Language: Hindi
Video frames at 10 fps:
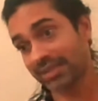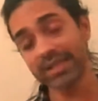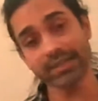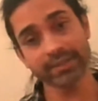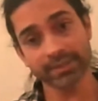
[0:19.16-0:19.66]

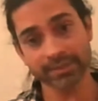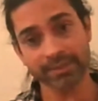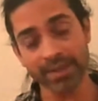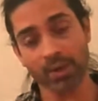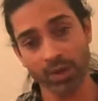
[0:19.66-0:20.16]
आई थिंक
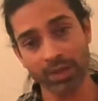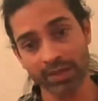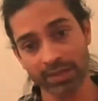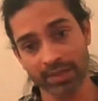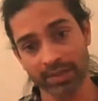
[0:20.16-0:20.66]
दे
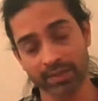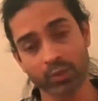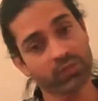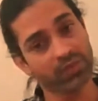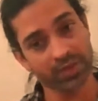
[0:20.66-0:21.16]
ऑल
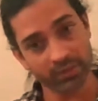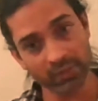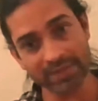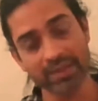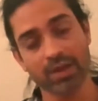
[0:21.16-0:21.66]
गो फॉर
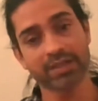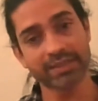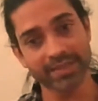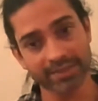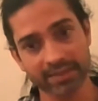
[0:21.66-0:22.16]
वन
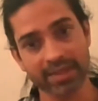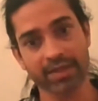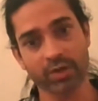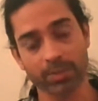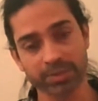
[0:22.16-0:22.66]
ऑल्टरनेट
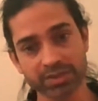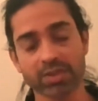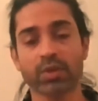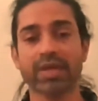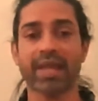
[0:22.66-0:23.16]
करियर
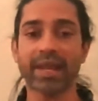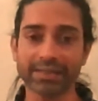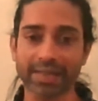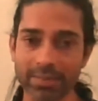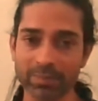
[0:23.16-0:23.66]
ऑप्शन क्योंकि
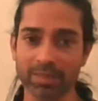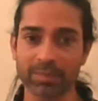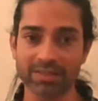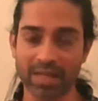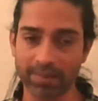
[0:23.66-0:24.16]
एक टाइम
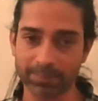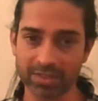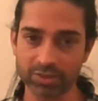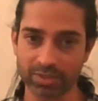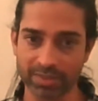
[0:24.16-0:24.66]
के बाद
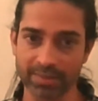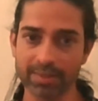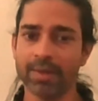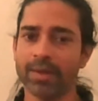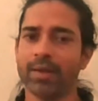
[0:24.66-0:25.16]
आपका जो
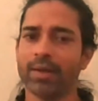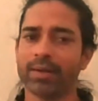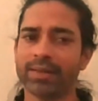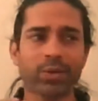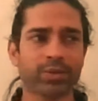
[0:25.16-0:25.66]
है ना
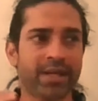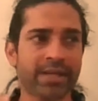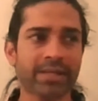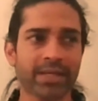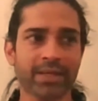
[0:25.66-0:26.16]
क्या
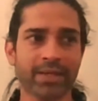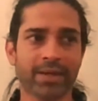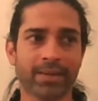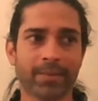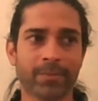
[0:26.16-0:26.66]
होता है कि
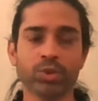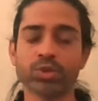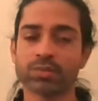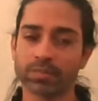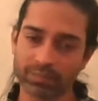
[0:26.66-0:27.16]

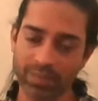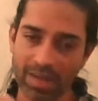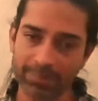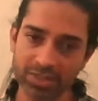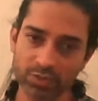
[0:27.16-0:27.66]
यू uh,
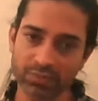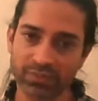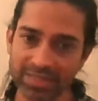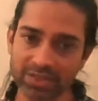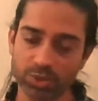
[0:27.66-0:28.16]
आपके जो
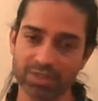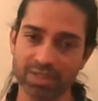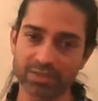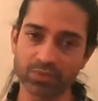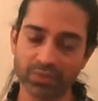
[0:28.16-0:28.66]
फीस
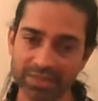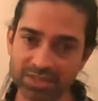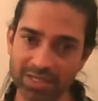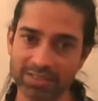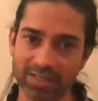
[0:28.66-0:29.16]
होते हैं जो
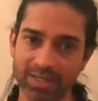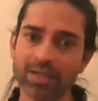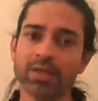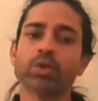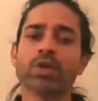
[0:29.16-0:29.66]
फीस
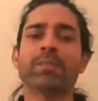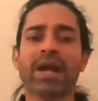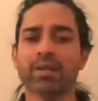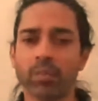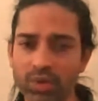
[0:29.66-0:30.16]
स्ट्रक्चर है यू
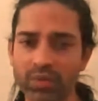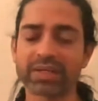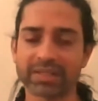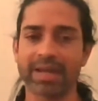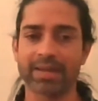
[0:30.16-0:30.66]
डिमांड
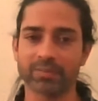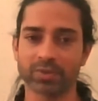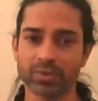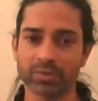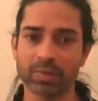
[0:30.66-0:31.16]
मोर विद
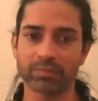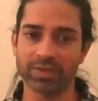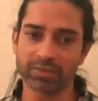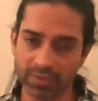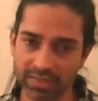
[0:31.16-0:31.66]
टाइम यू नो
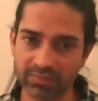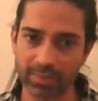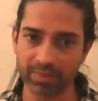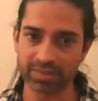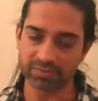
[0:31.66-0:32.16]
व्हेन यू
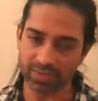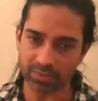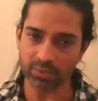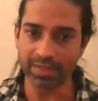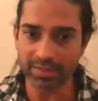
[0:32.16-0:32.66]
गेट
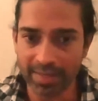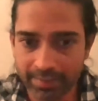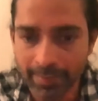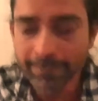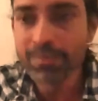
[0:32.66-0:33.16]
फेमस व्हेन यू
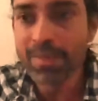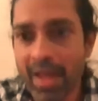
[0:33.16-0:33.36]
गेट लाइक